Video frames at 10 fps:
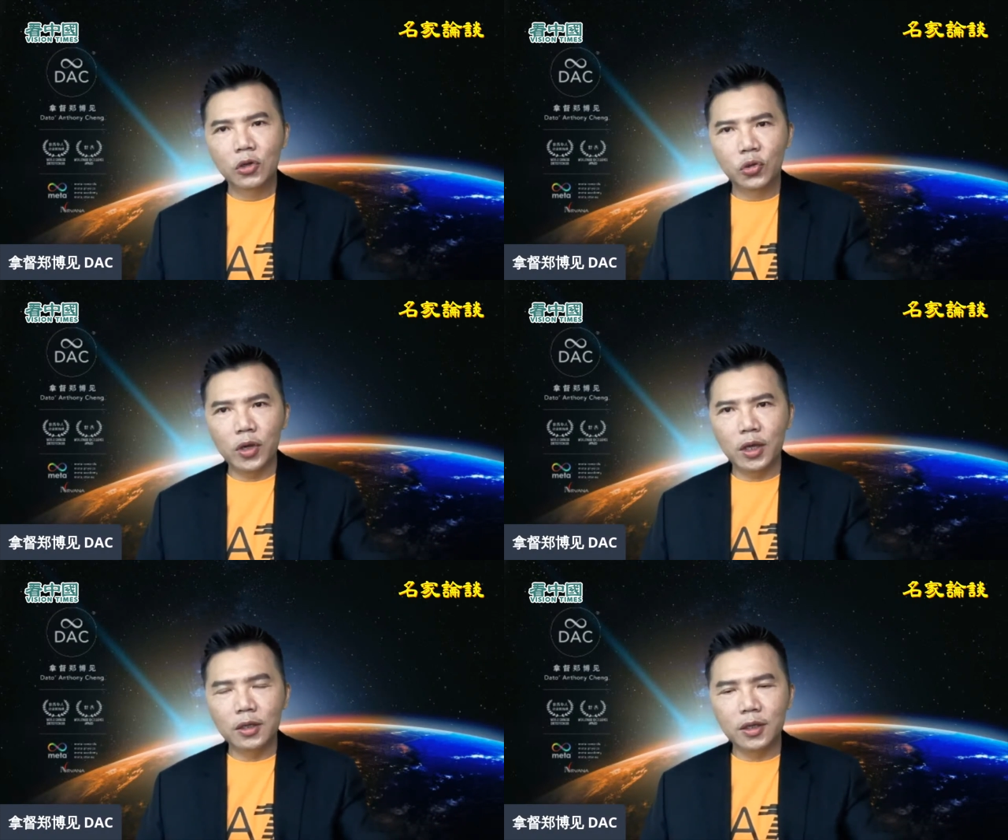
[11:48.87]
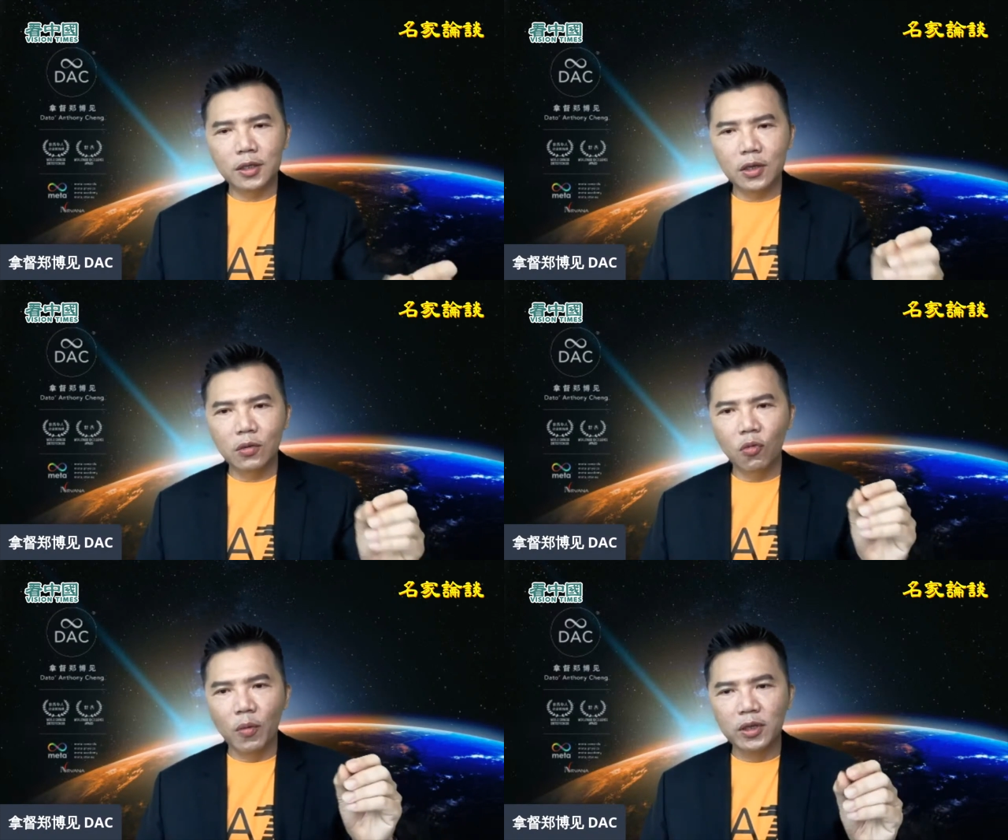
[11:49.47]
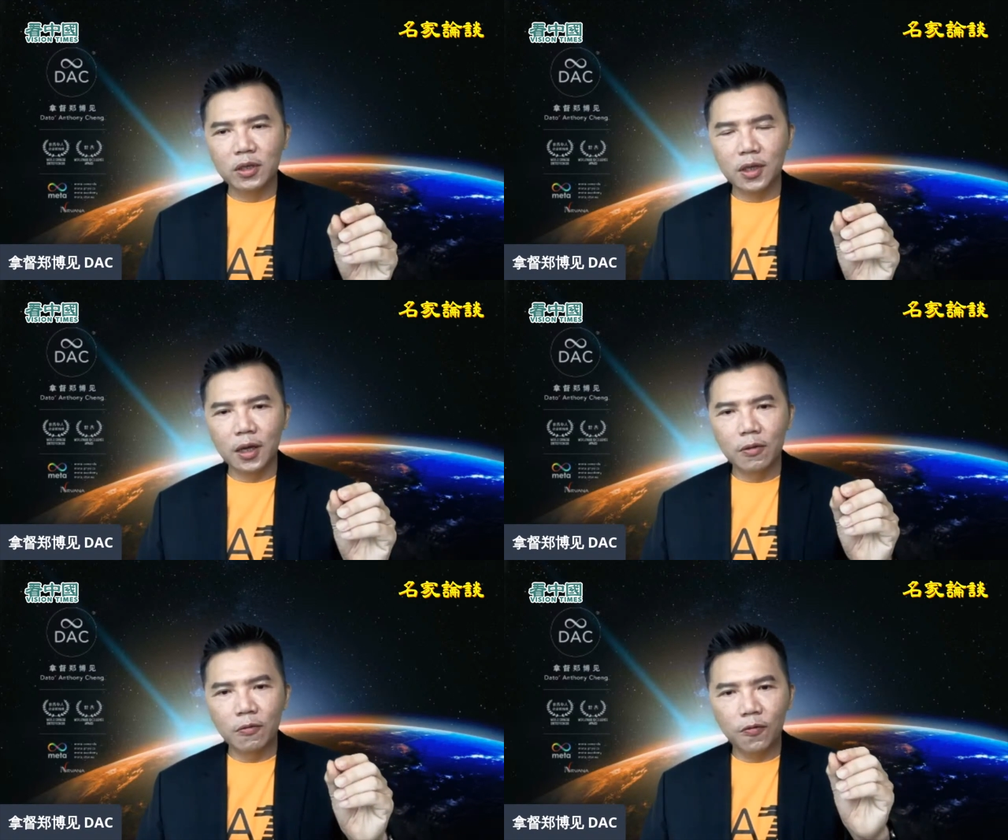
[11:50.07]
所以这是我们值
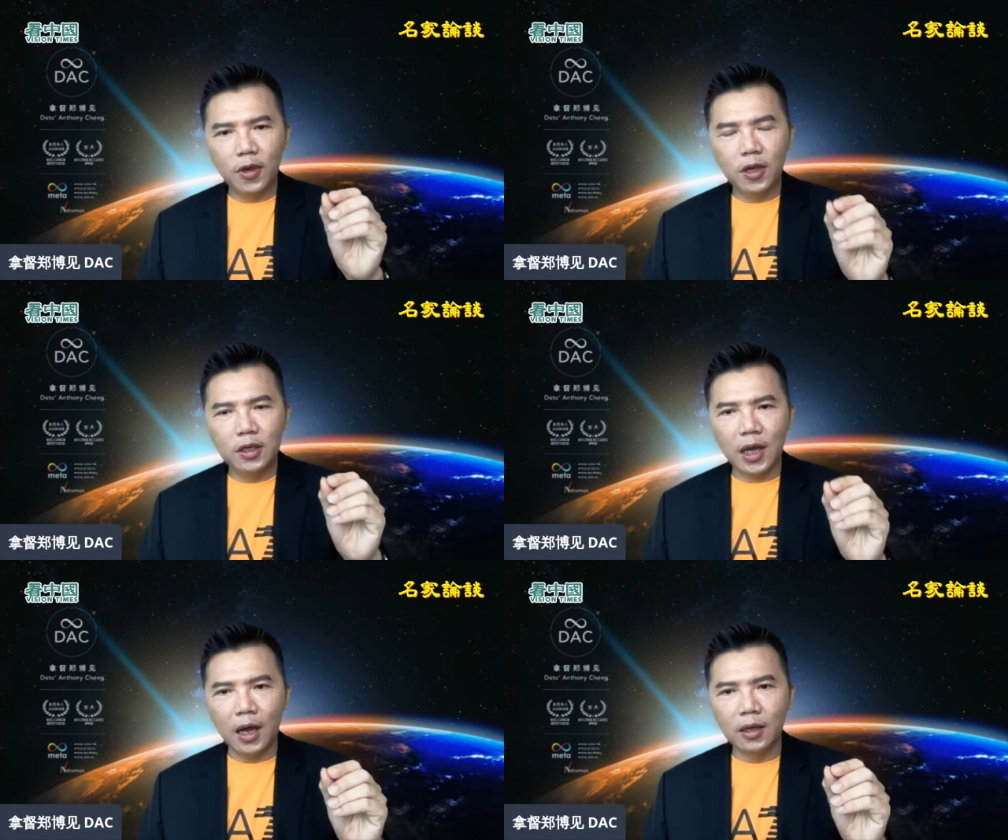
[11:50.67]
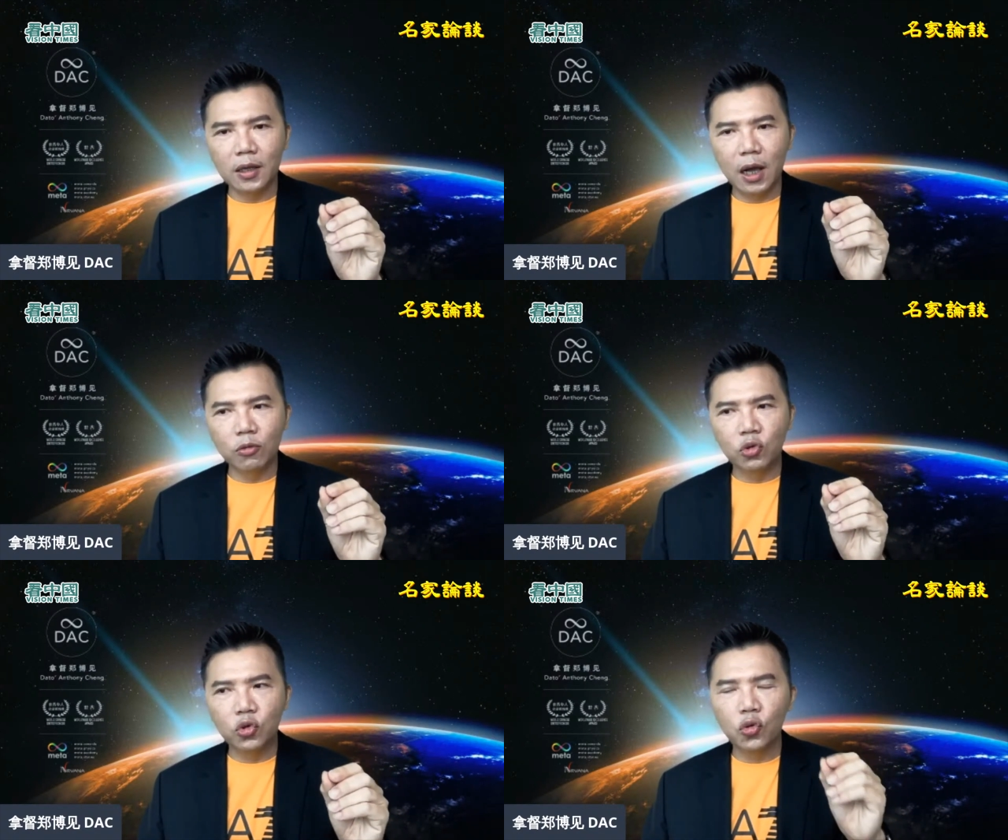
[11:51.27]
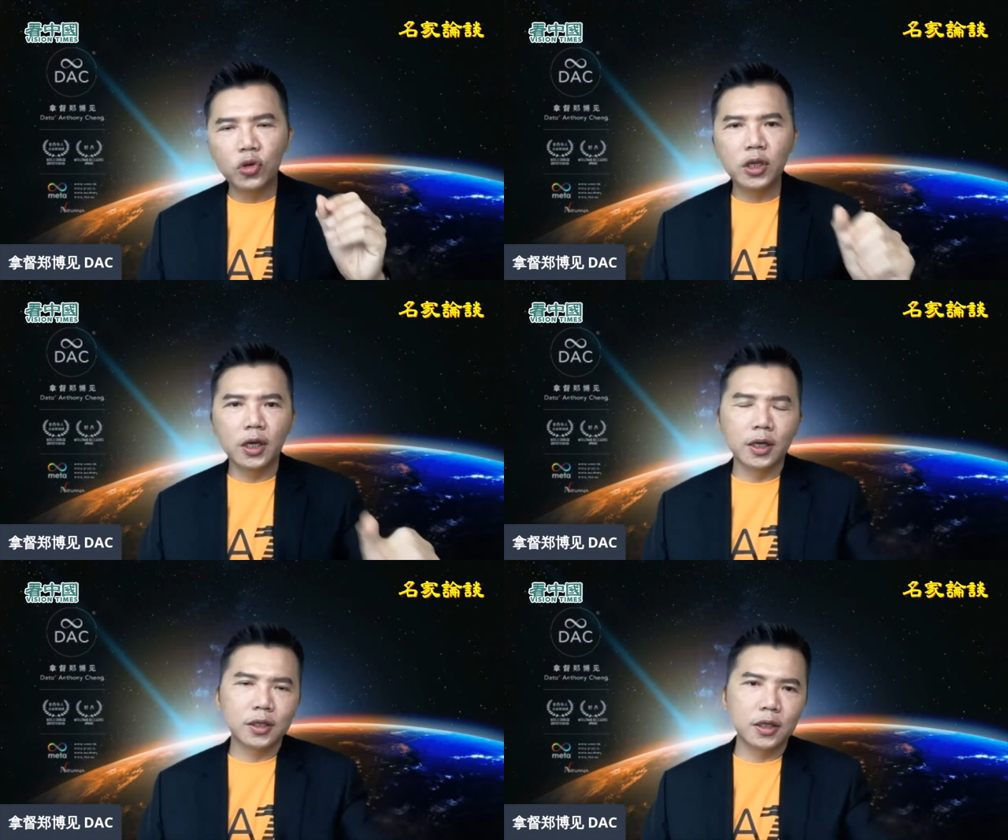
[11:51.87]
得非常要注意
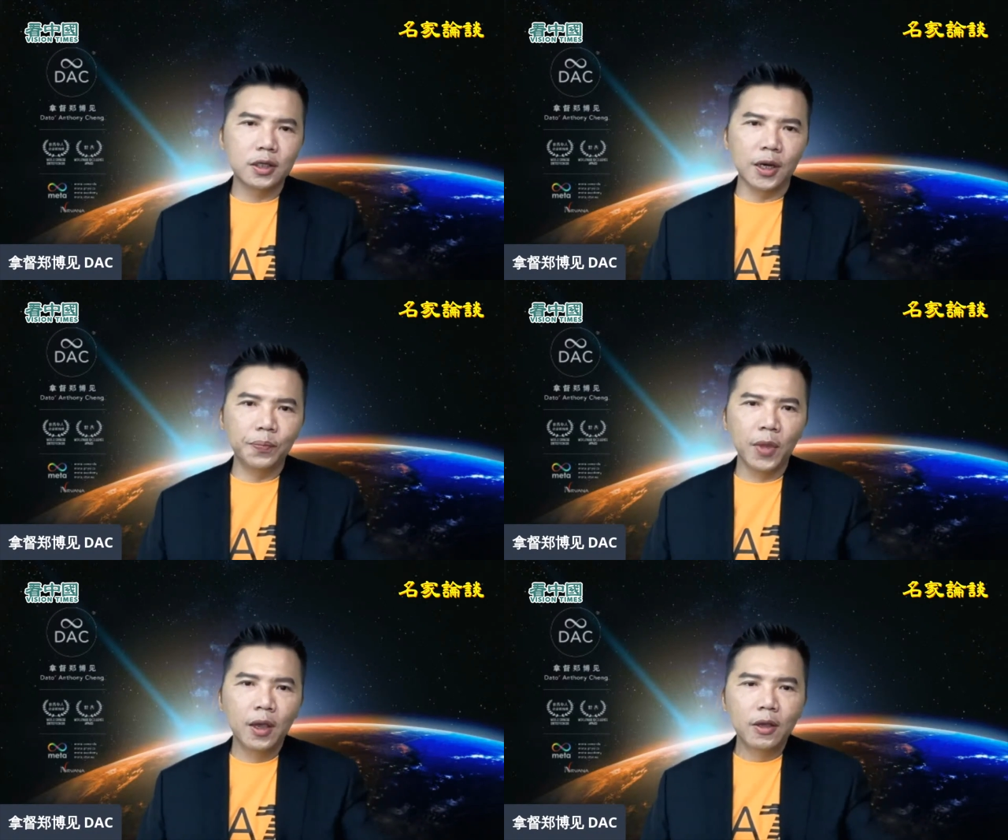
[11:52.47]
的一个事情，